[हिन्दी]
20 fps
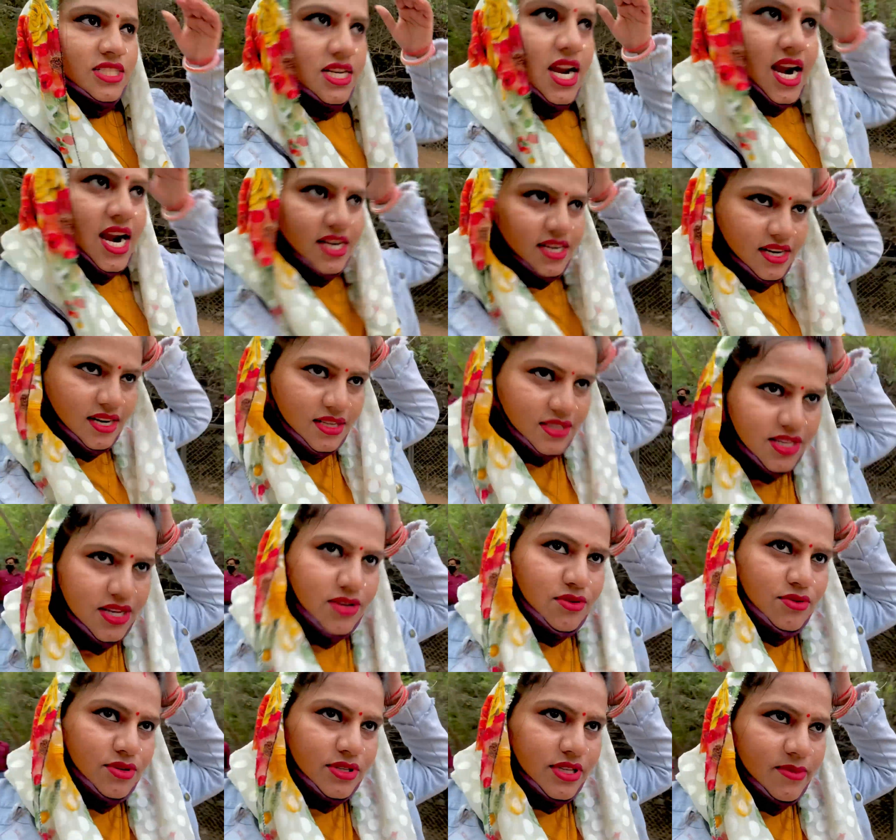स्टार्ट करते
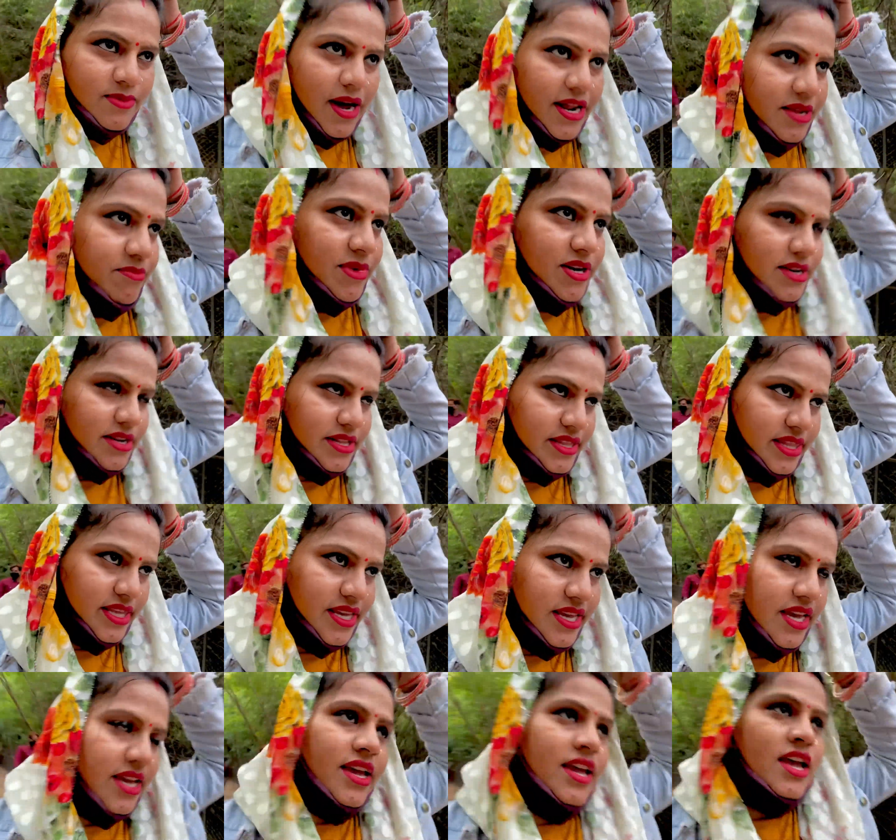हैं कुछ हमारी मन्नतें
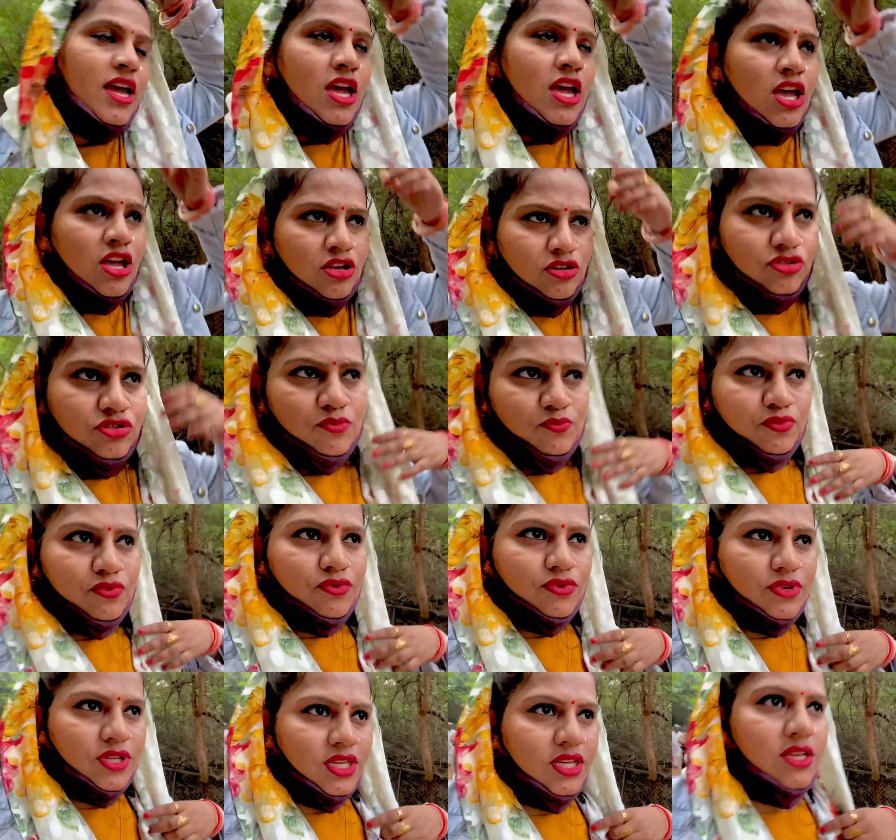हैं जो
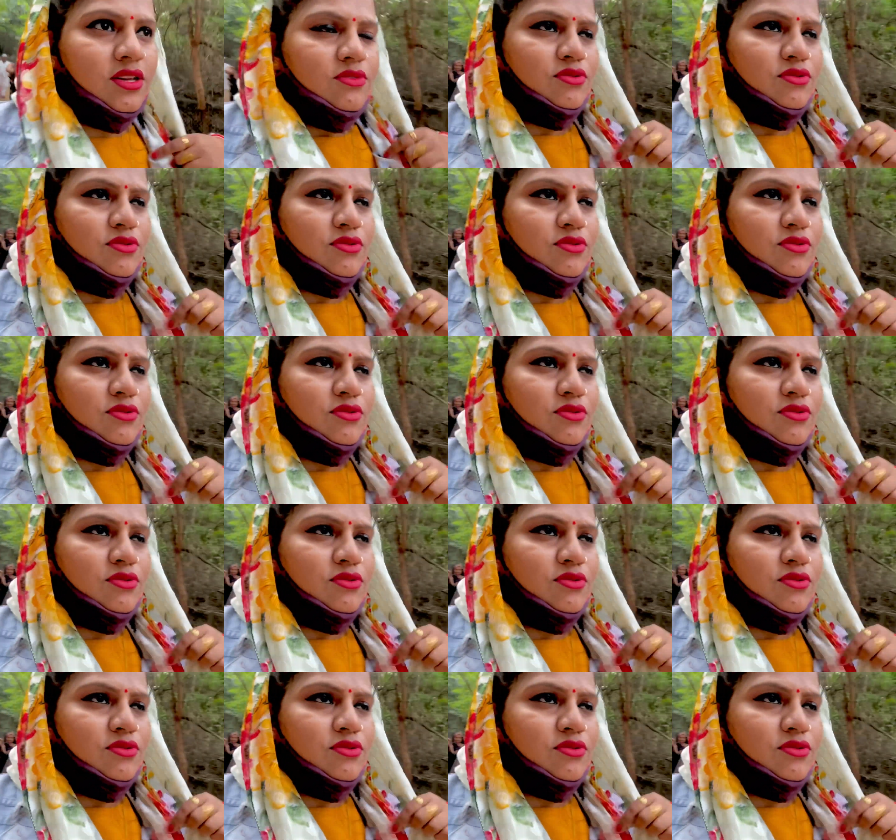पूरी